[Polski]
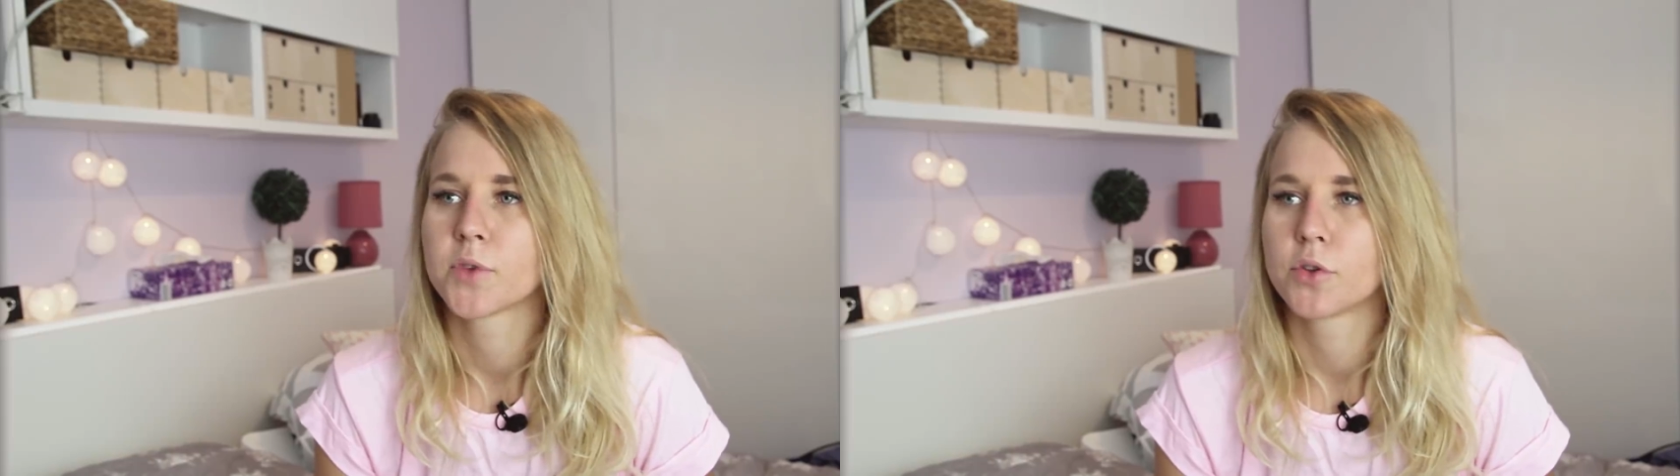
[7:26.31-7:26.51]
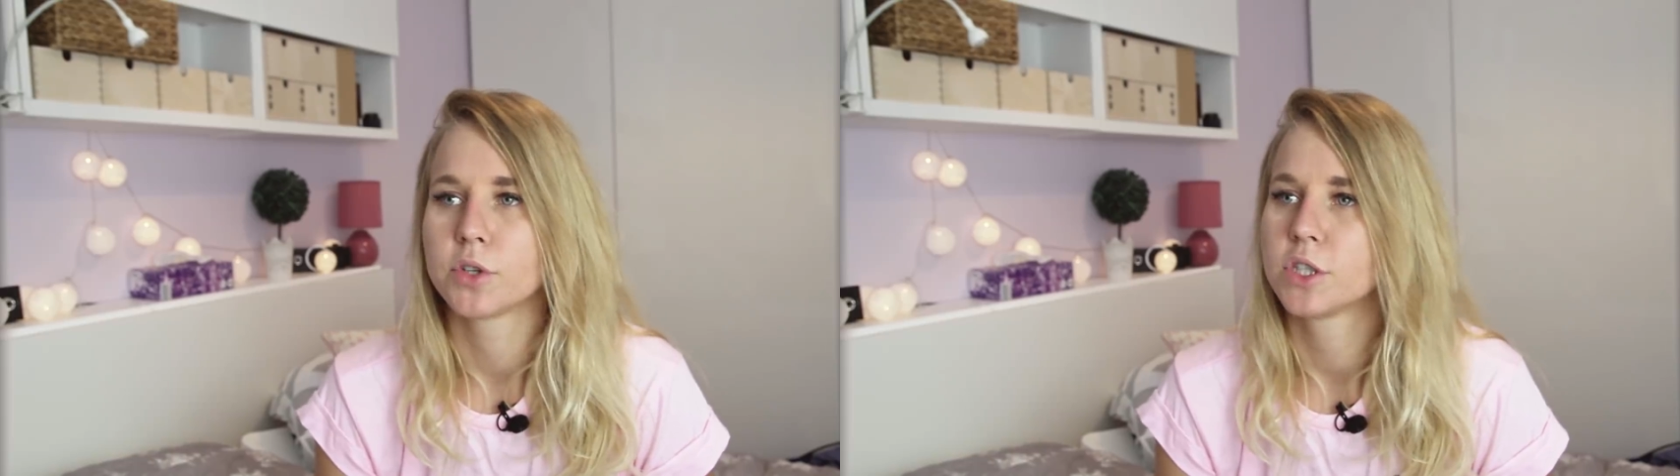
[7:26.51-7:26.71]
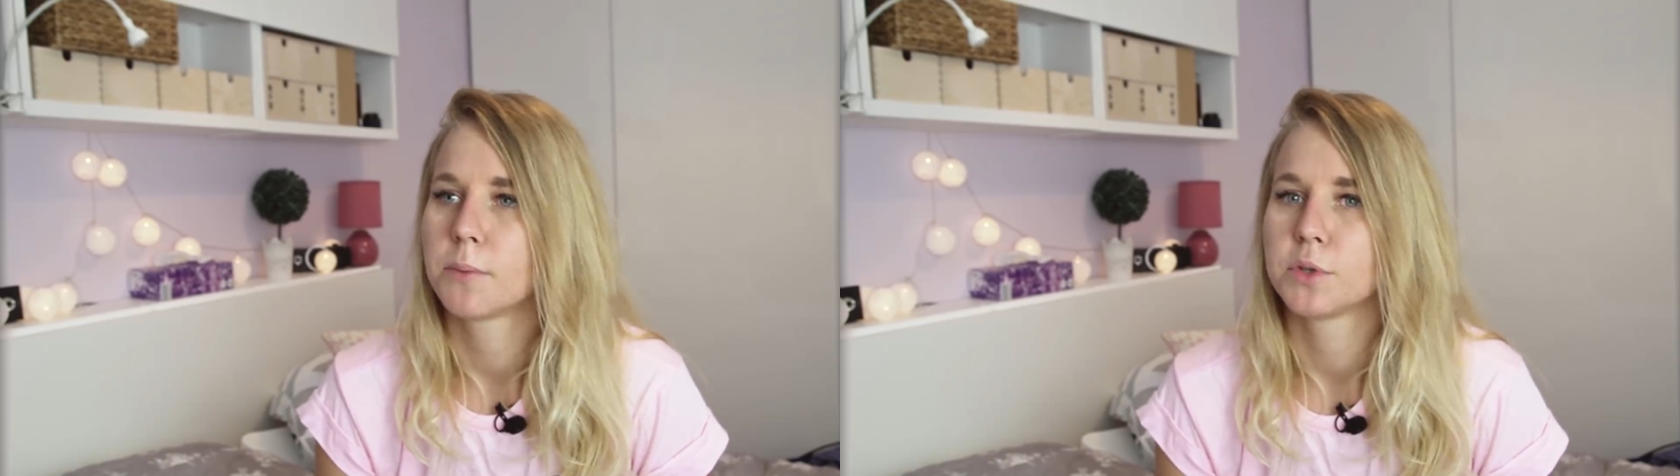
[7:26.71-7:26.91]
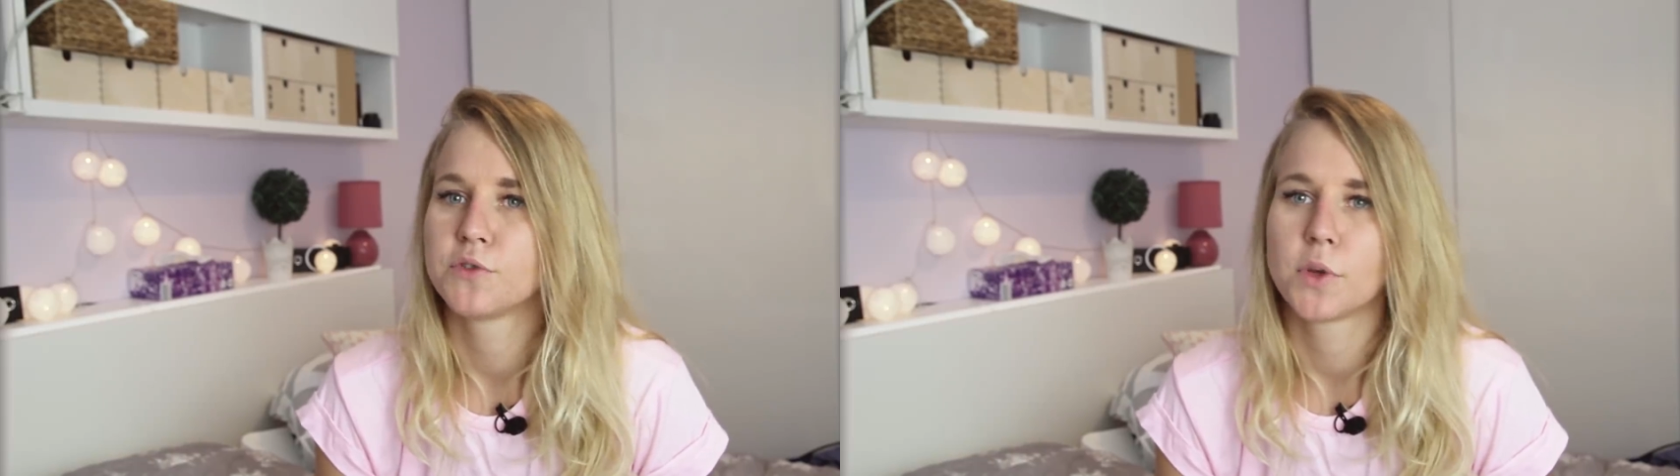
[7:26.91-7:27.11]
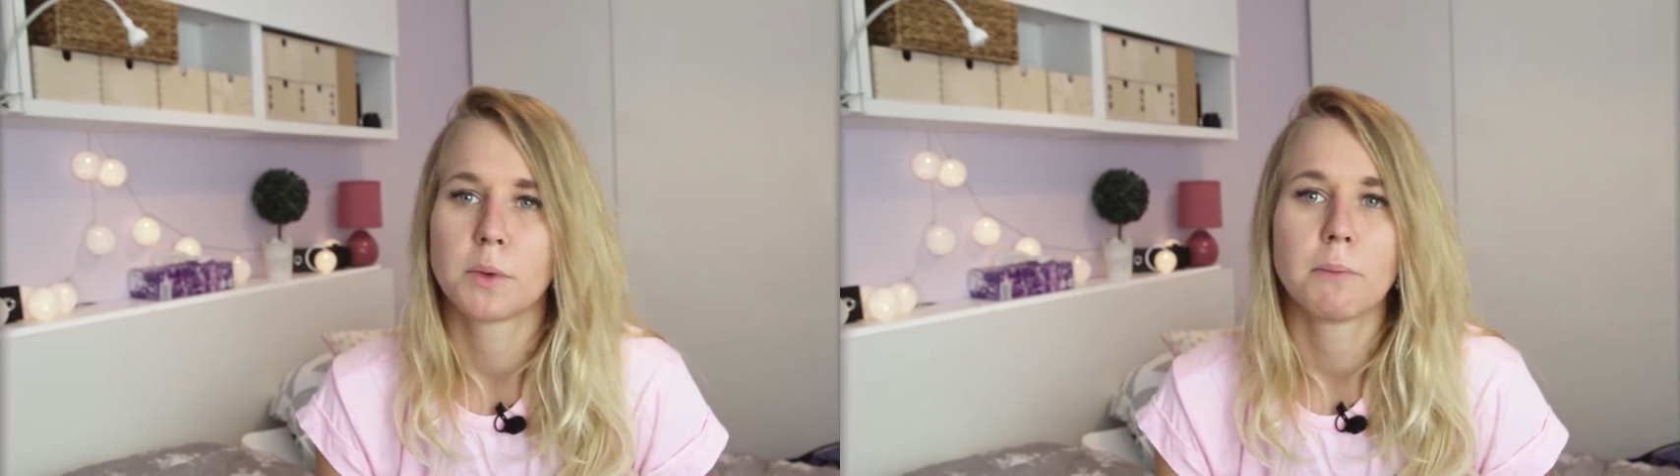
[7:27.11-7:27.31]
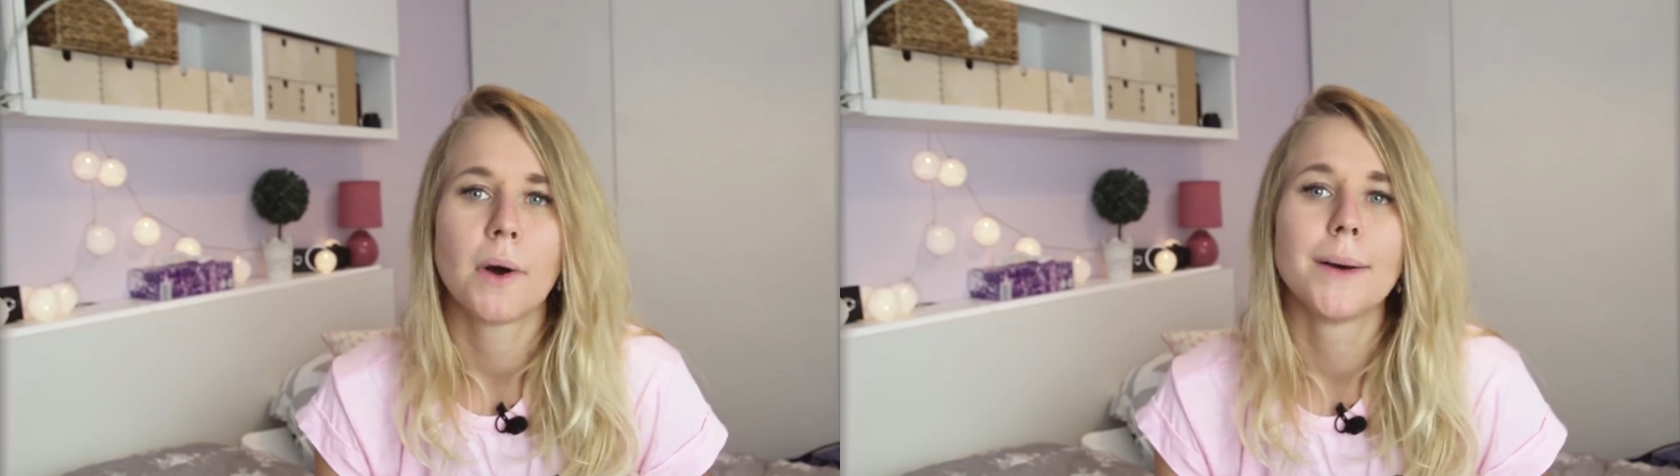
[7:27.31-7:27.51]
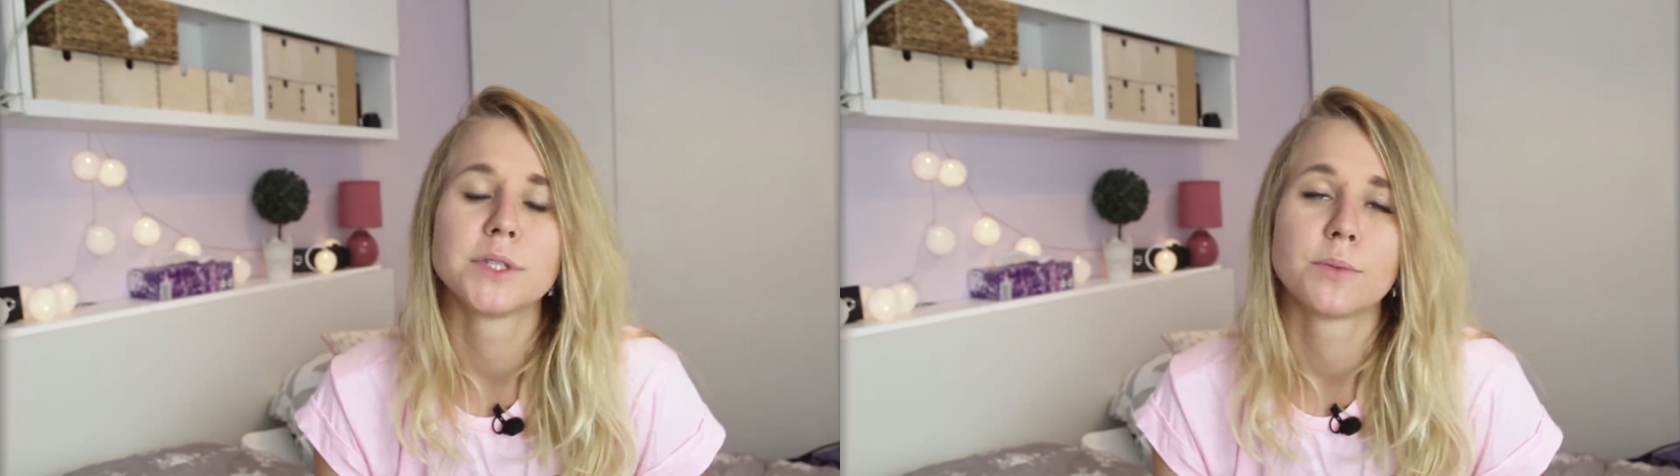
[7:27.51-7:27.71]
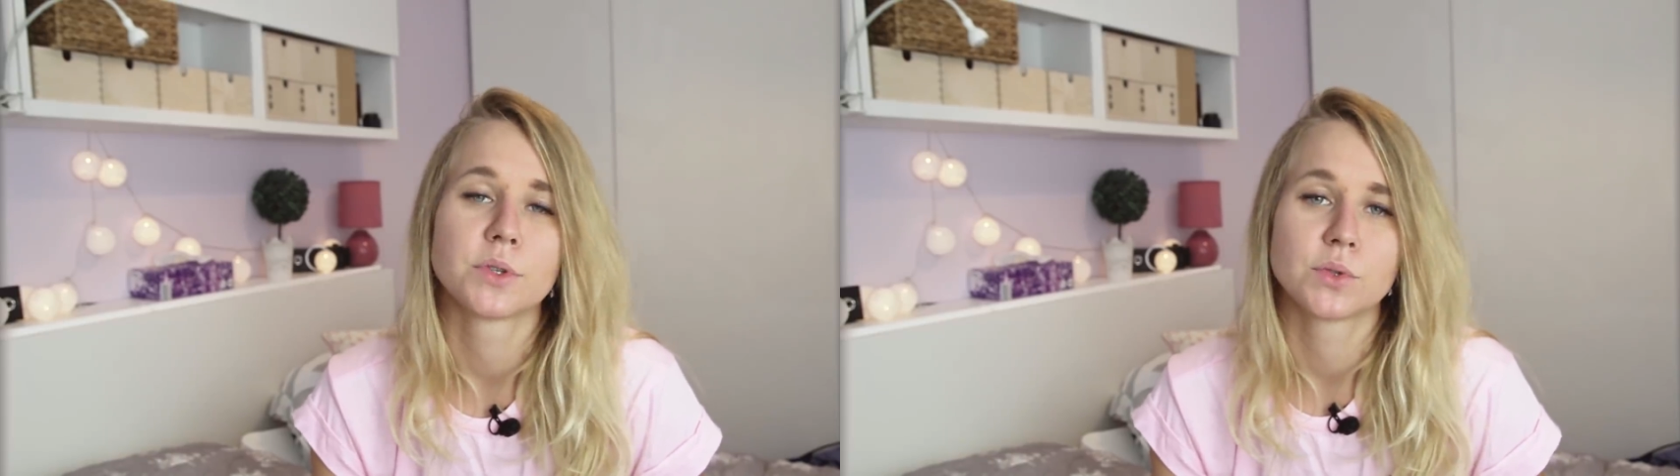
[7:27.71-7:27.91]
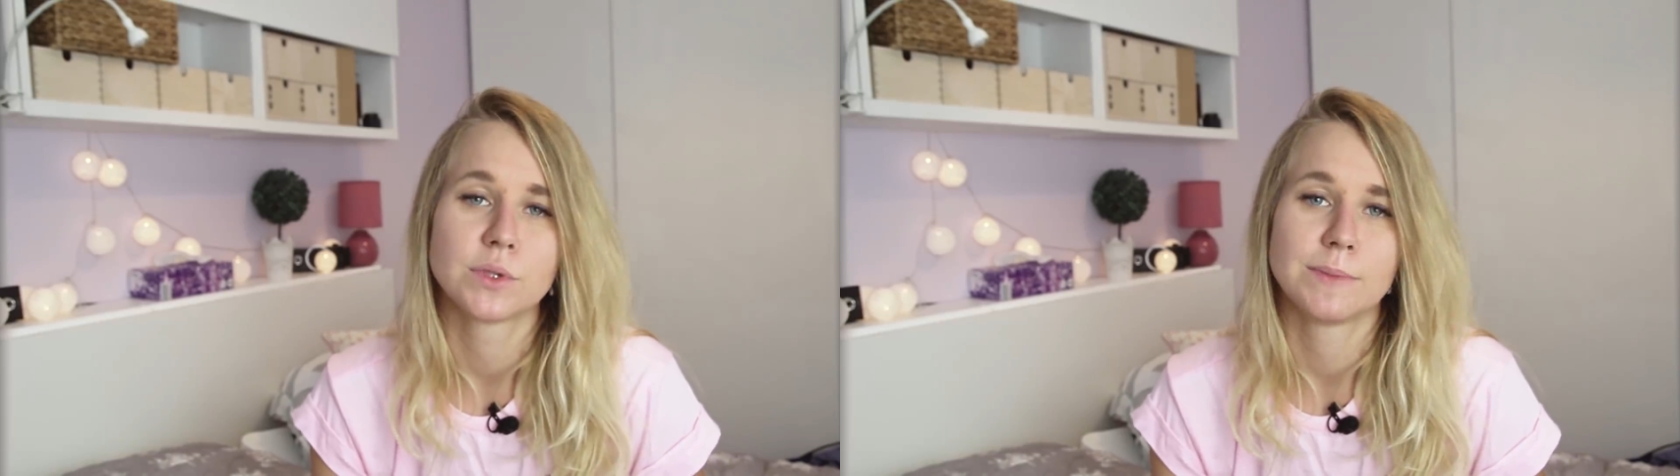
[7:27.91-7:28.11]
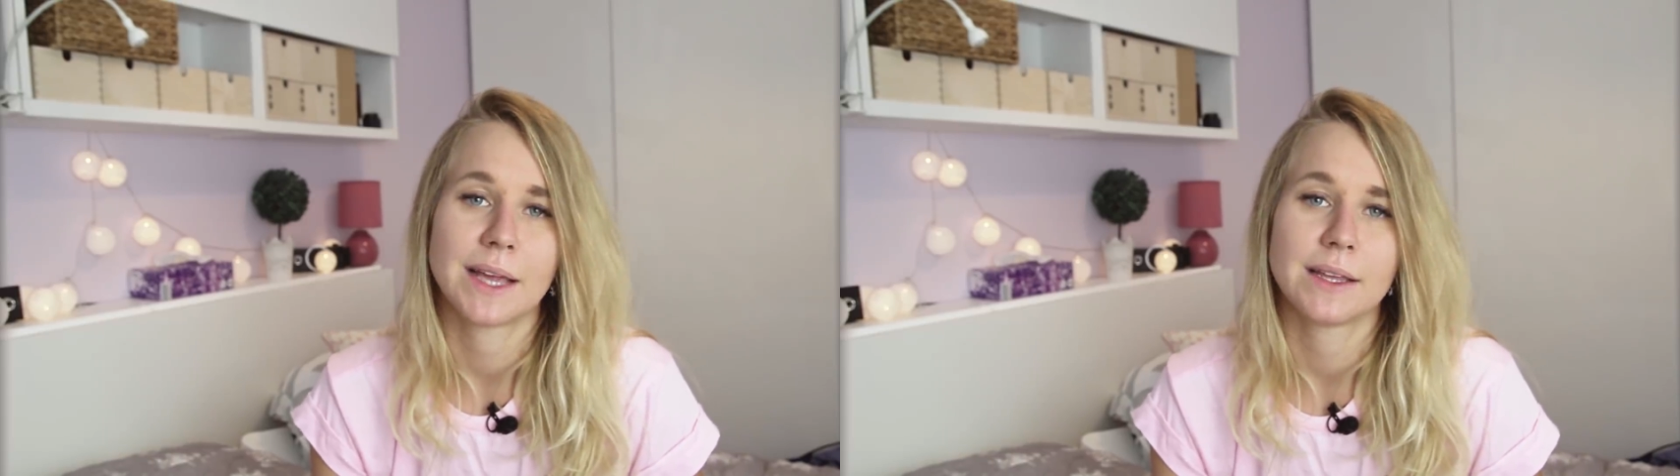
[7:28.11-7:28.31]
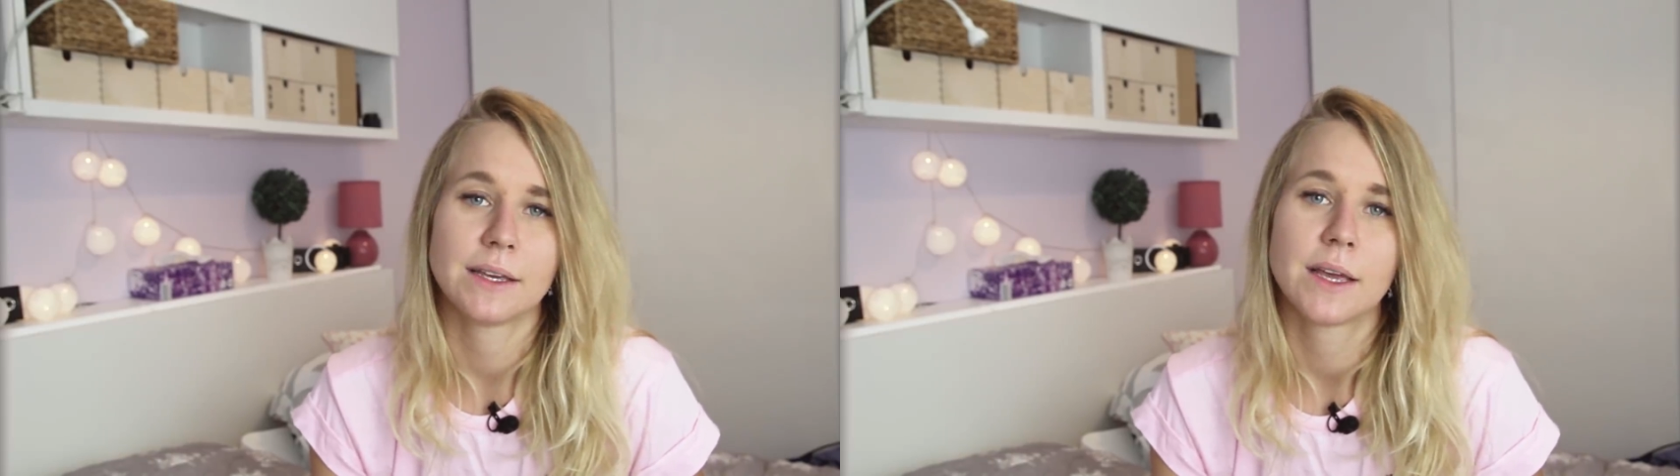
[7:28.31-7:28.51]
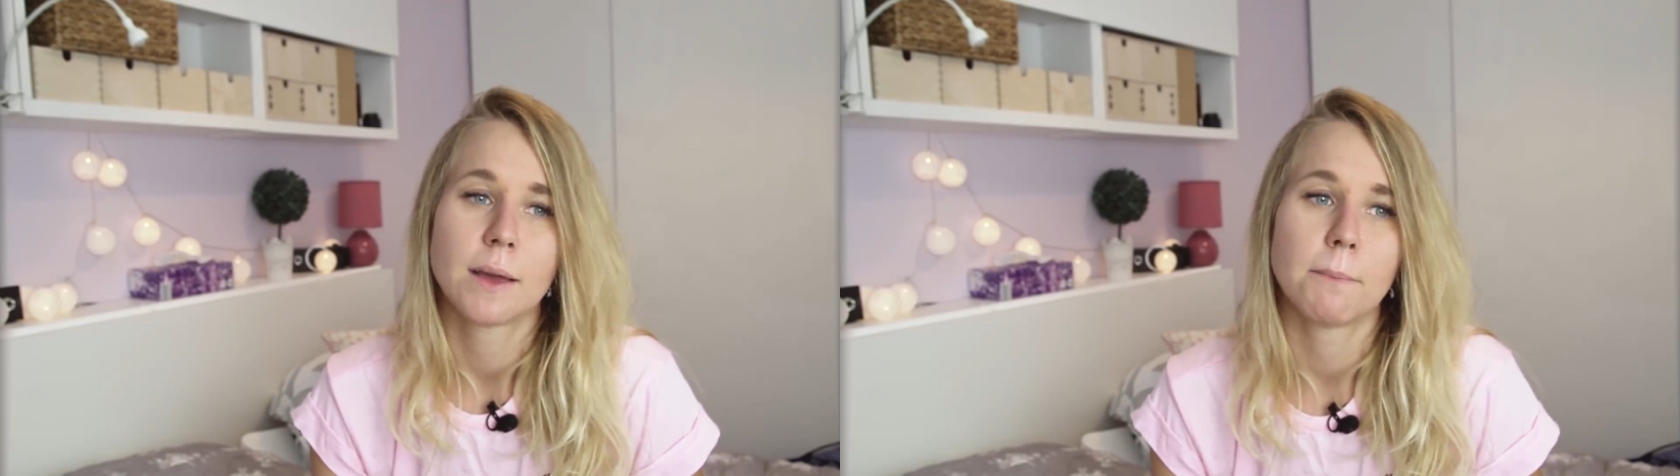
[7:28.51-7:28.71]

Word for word: no to gdzieś na podświadomie bałam się po prostu zmiany,